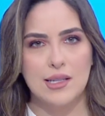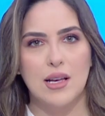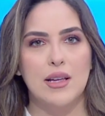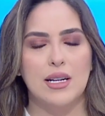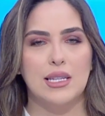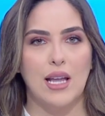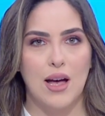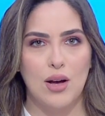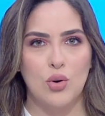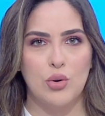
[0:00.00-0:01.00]
ظاهرة
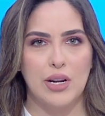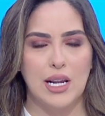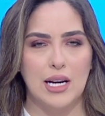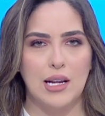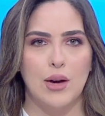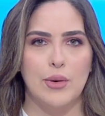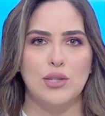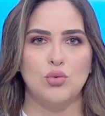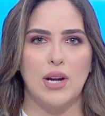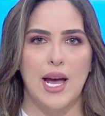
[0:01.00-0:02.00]
تأخر
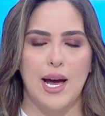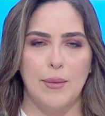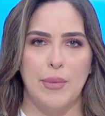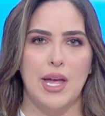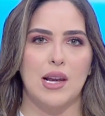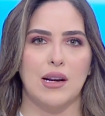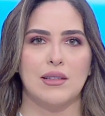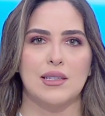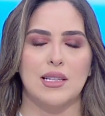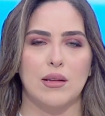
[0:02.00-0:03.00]
الجواز والأعباء
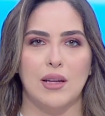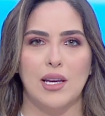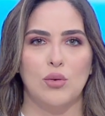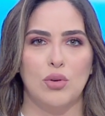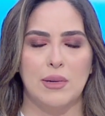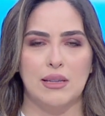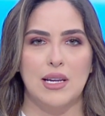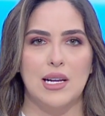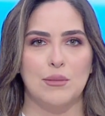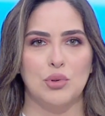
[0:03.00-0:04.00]
الاقتصادية
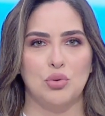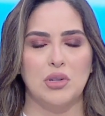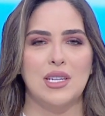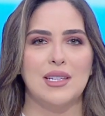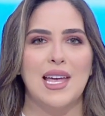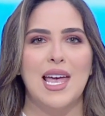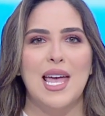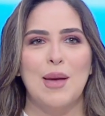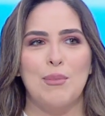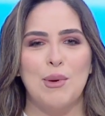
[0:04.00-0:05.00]
والمادية اللي بتحيط
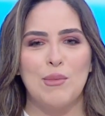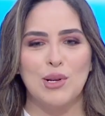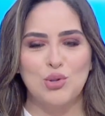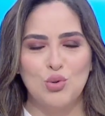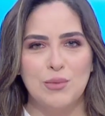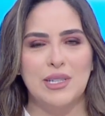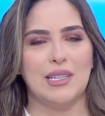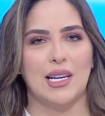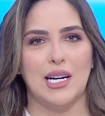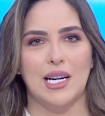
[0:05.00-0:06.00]

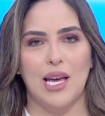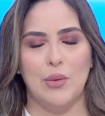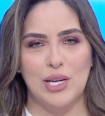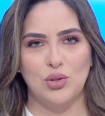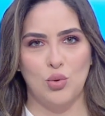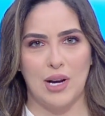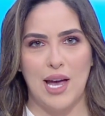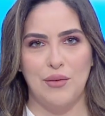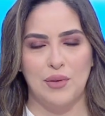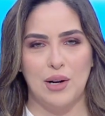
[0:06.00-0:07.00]
بمنظومة الجواز
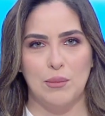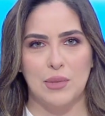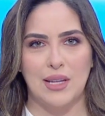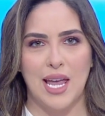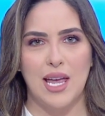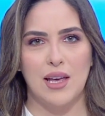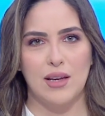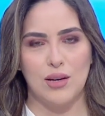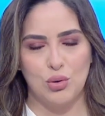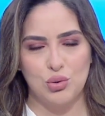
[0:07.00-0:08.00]
كلها في
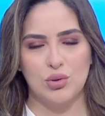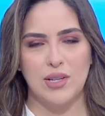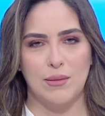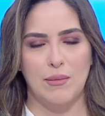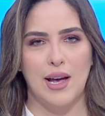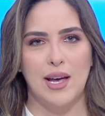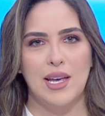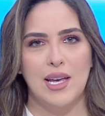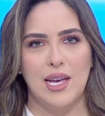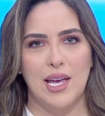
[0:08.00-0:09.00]
البداية خصوصا
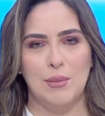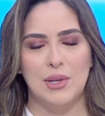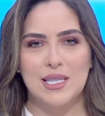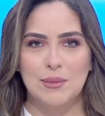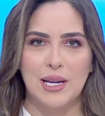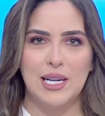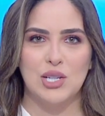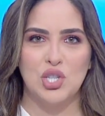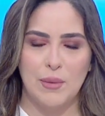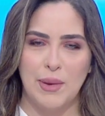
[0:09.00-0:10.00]
مع آه، بالنسبة
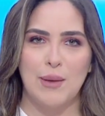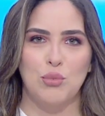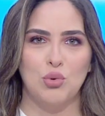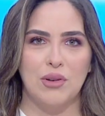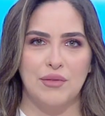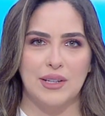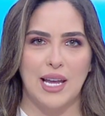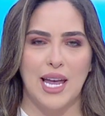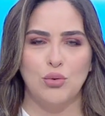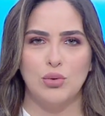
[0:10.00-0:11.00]
للشباب
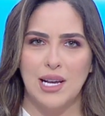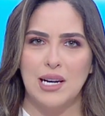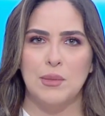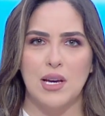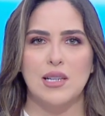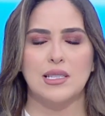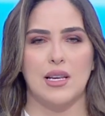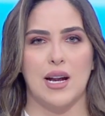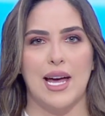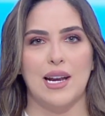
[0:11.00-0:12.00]
والفتيات وده اللي
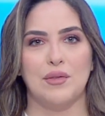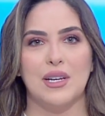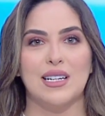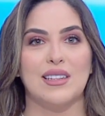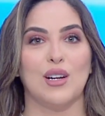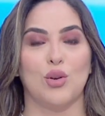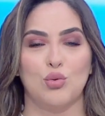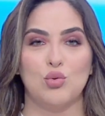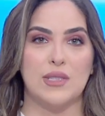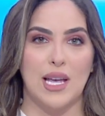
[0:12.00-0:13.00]
بيأثر على فكرة
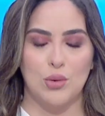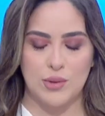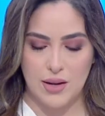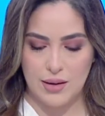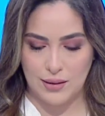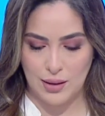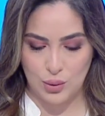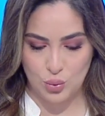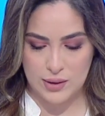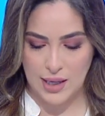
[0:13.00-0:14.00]
العنوسة أو ظاهرة
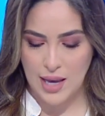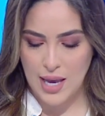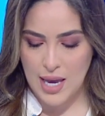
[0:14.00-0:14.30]
العنوسة